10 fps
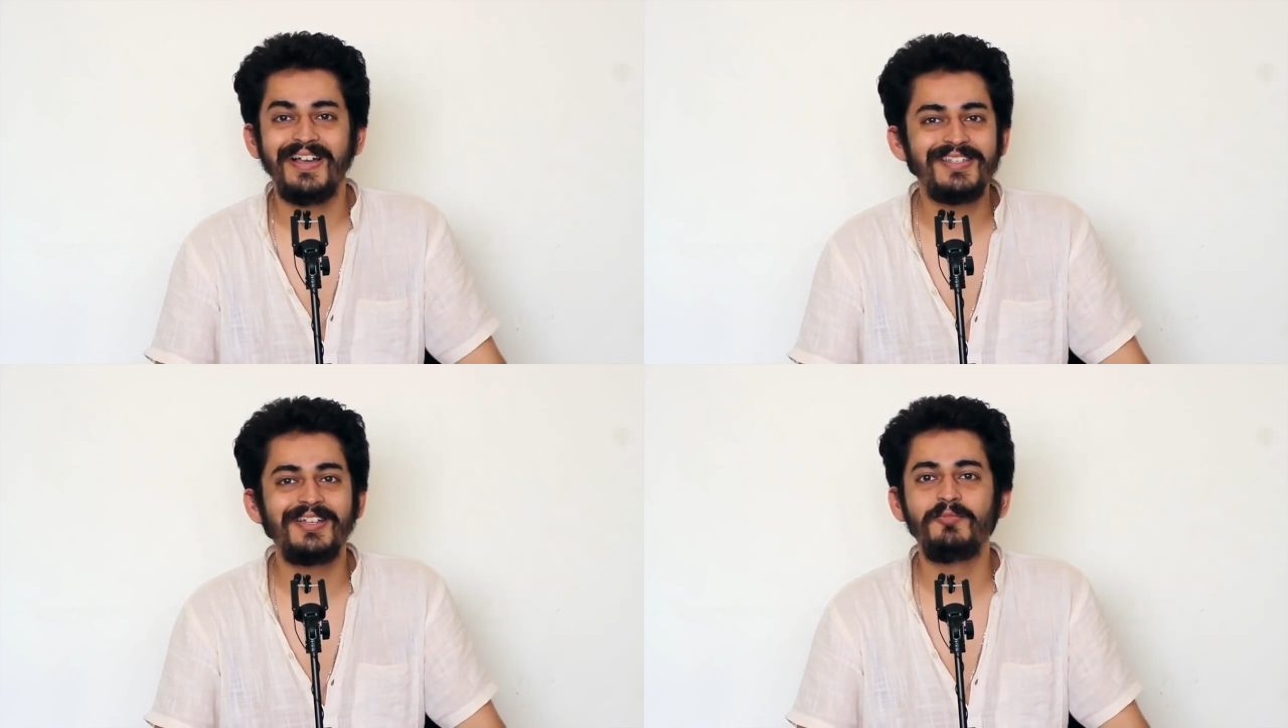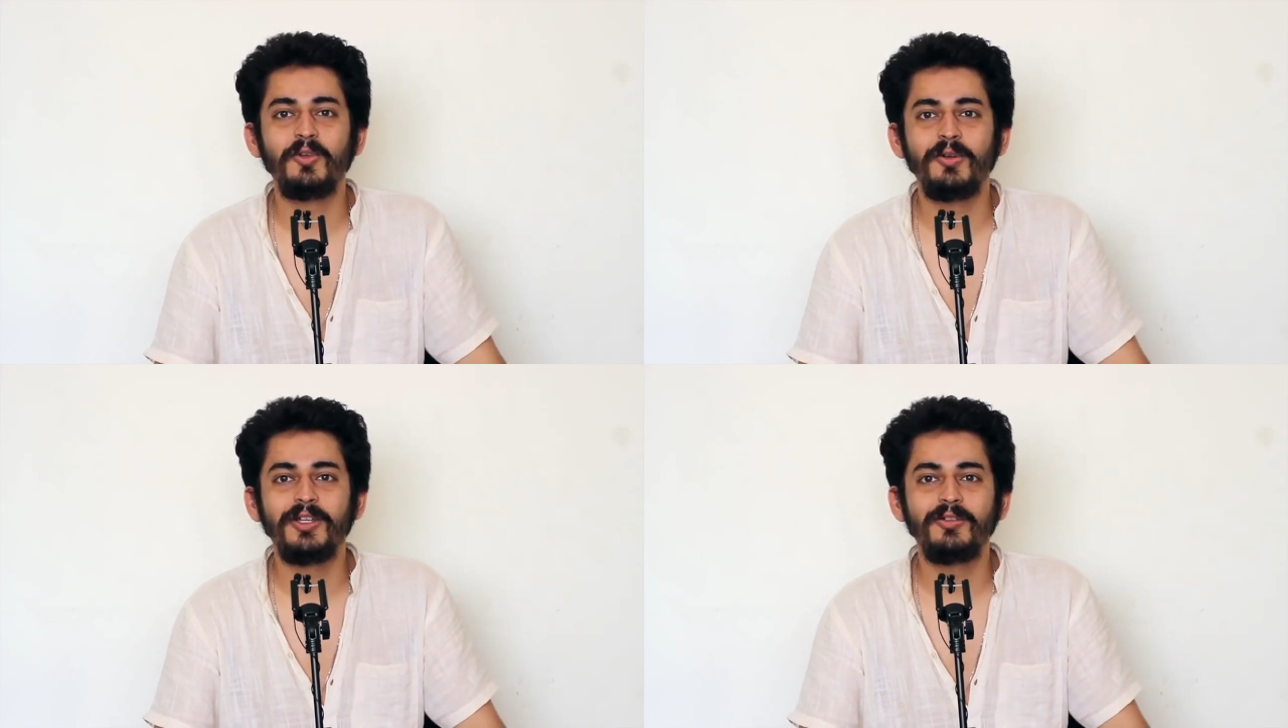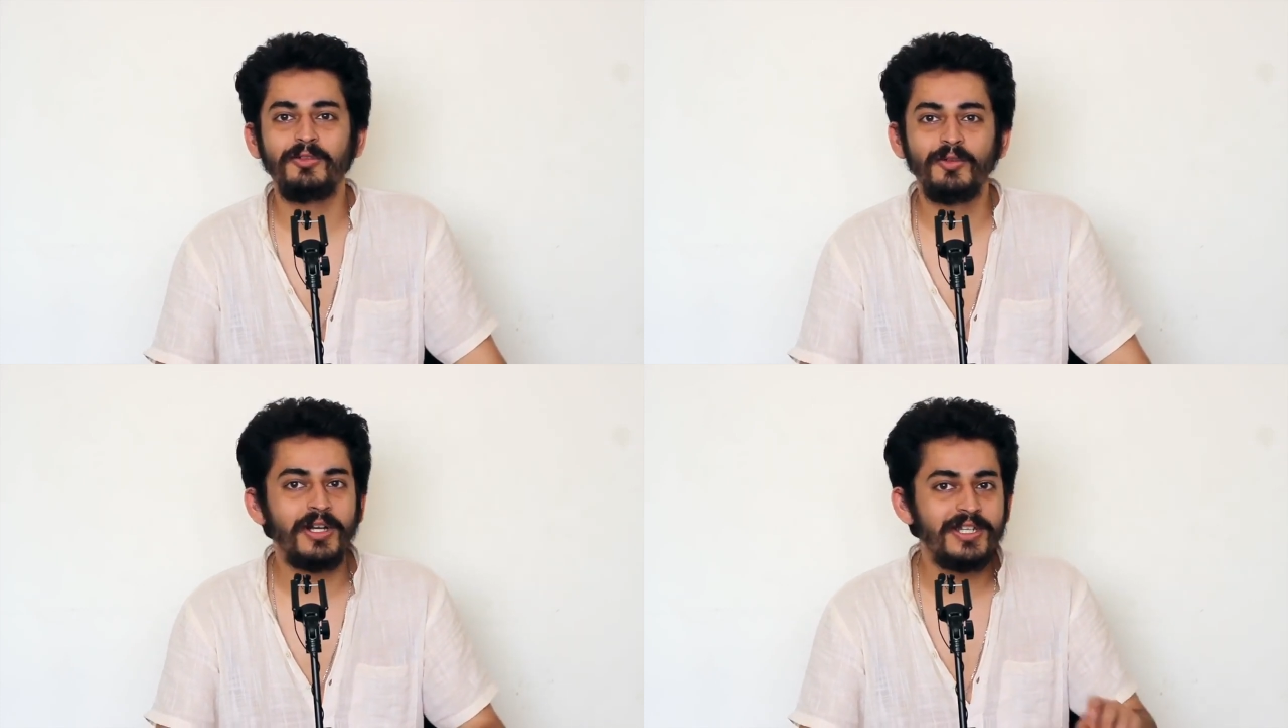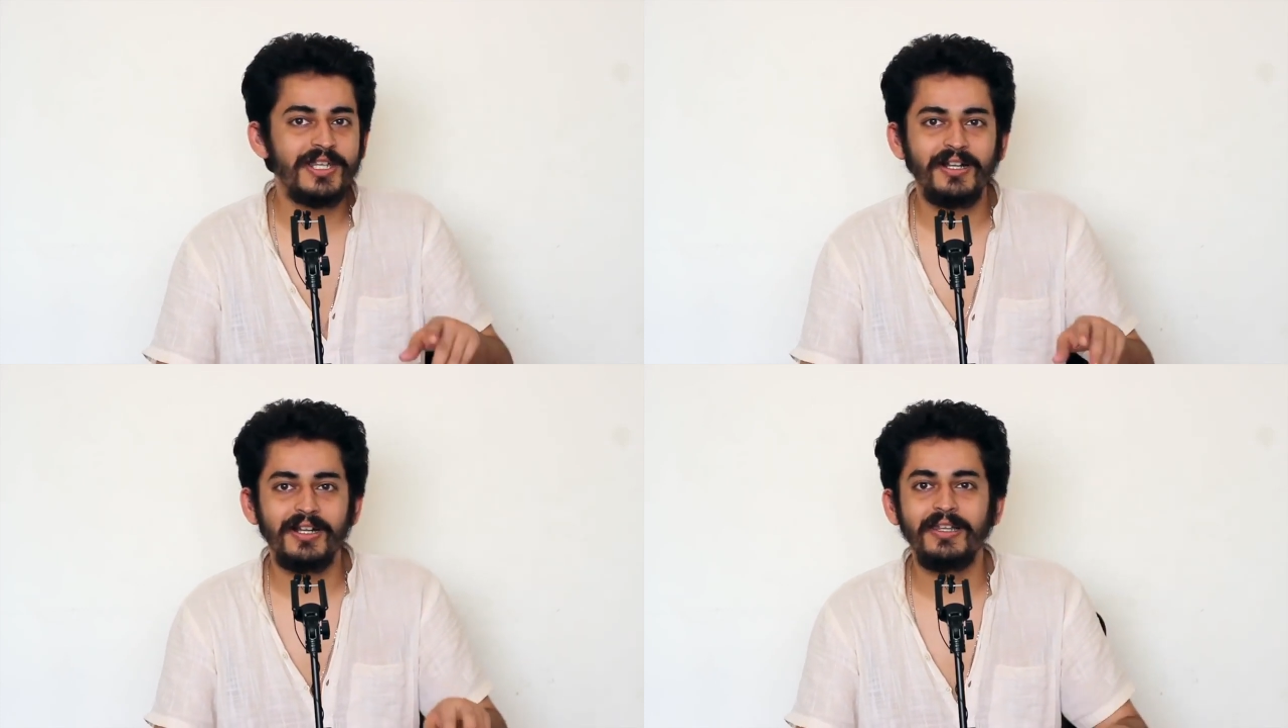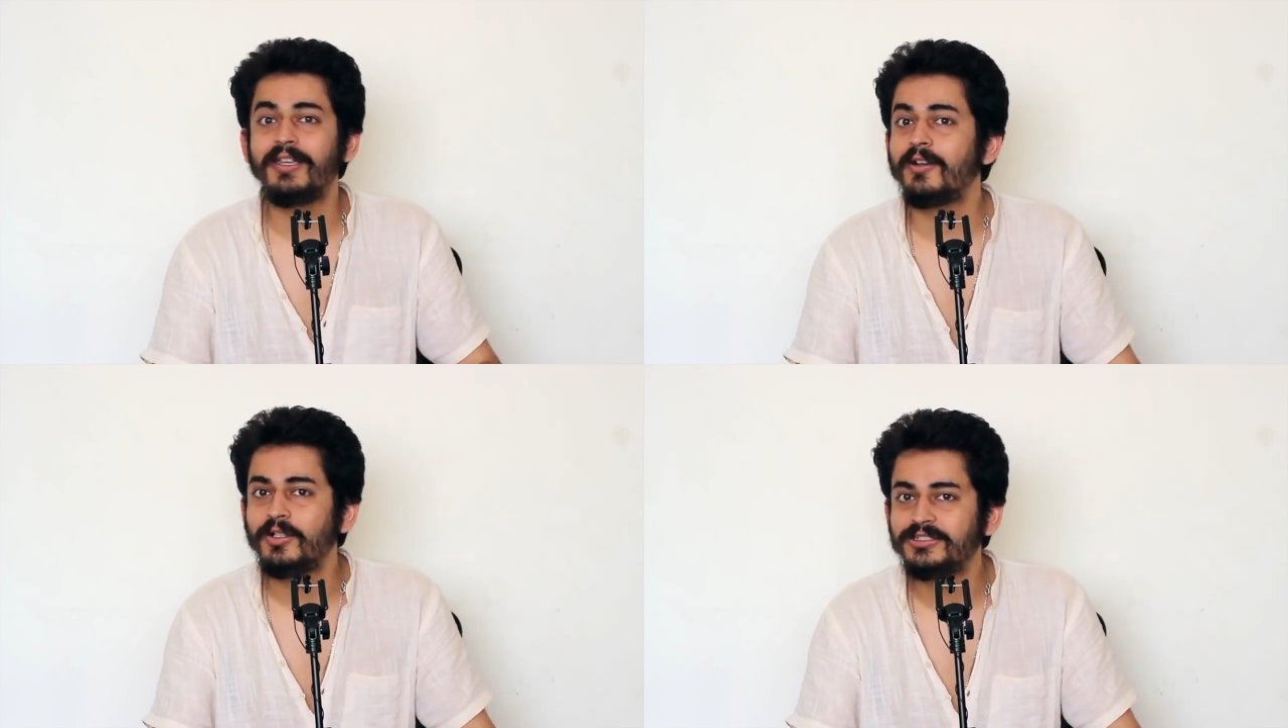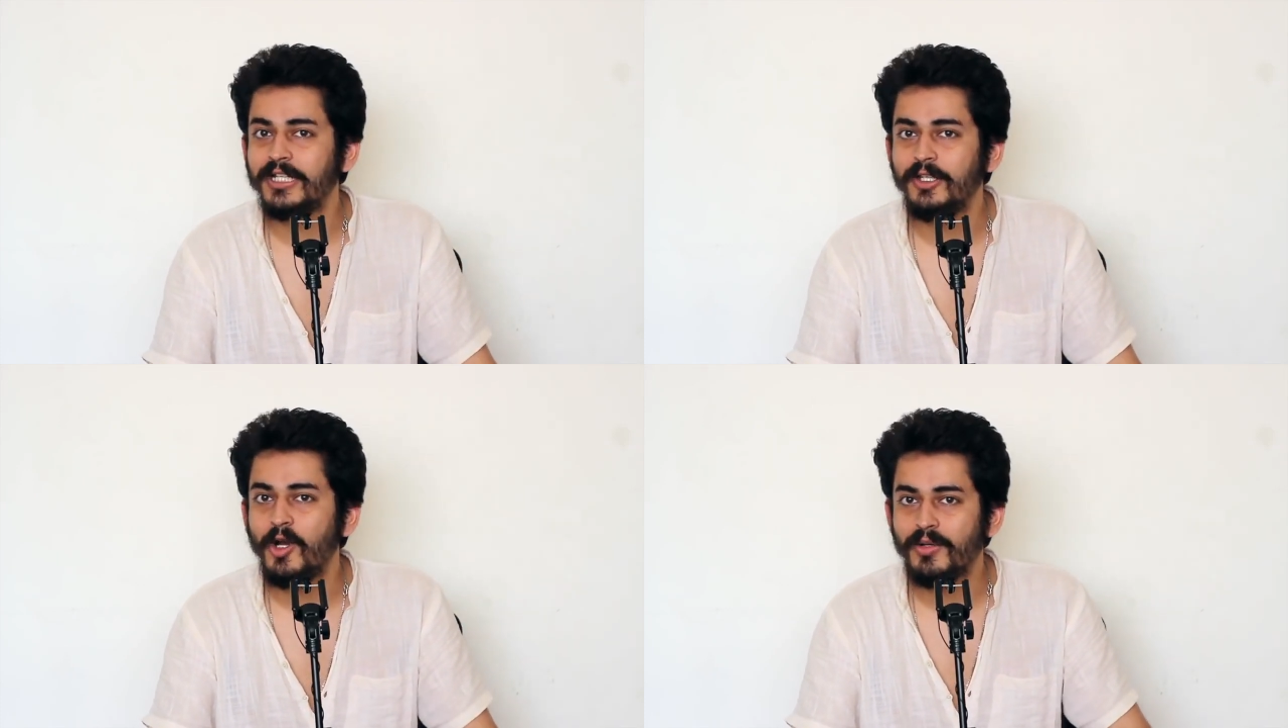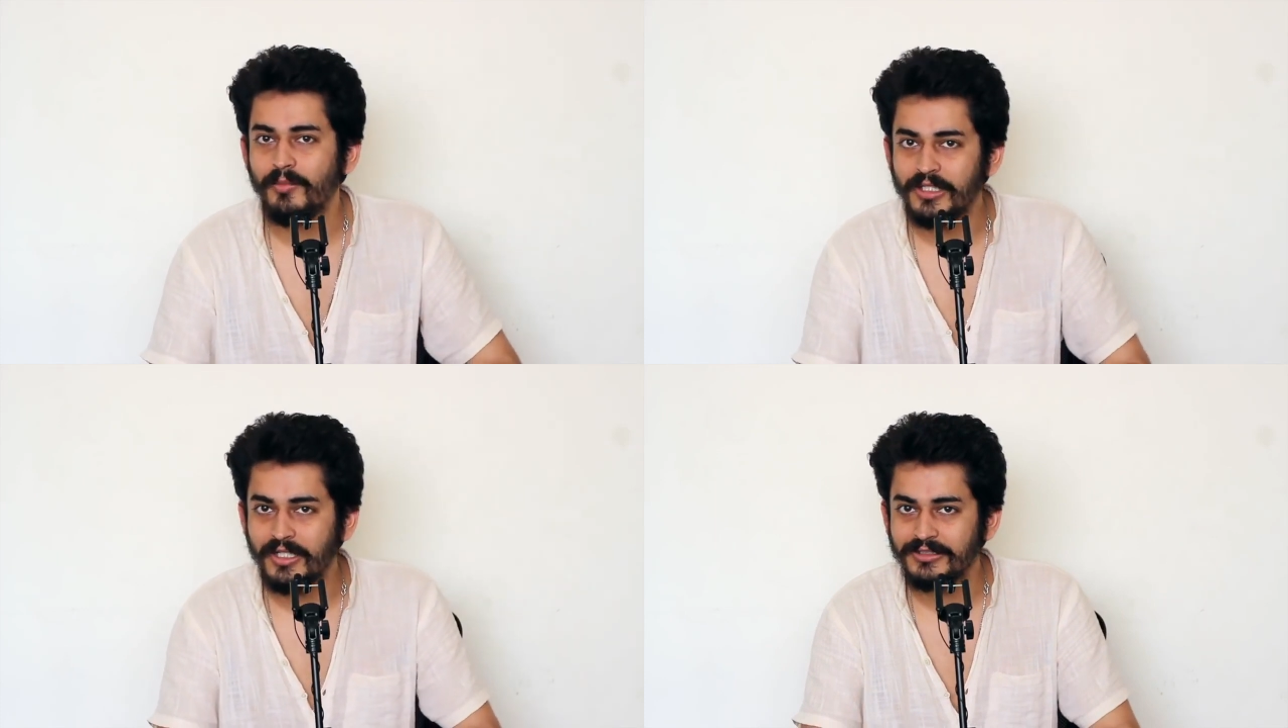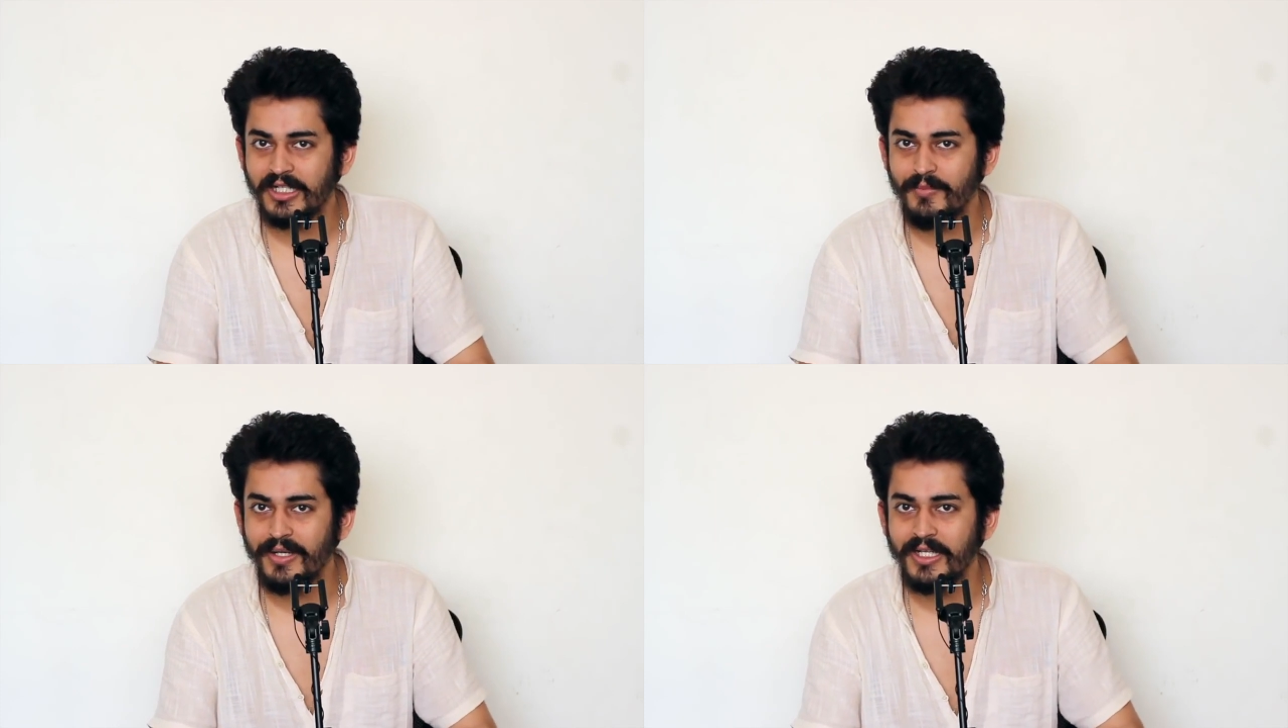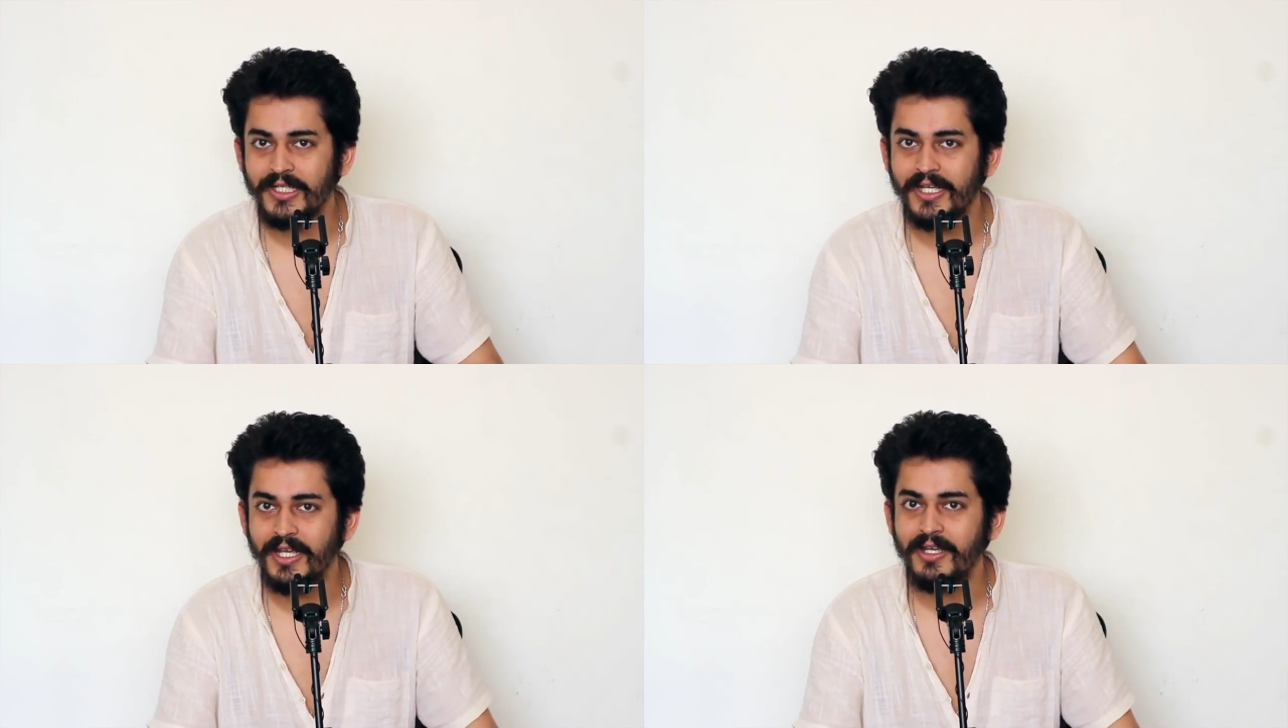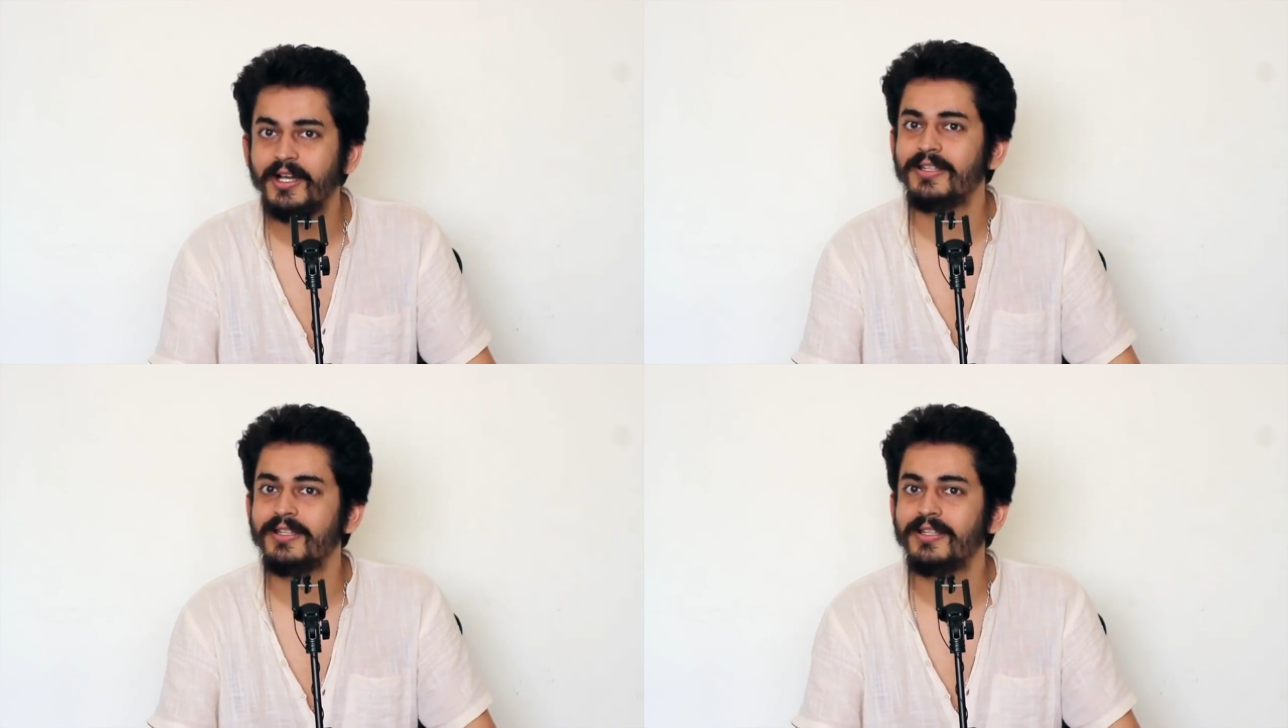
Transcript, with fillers: आजकल बोलोगे तो वो तुरंत चेक कर लेंगे कौन सा हेलीकॉप्टर बताना ज़रा मेक क्या है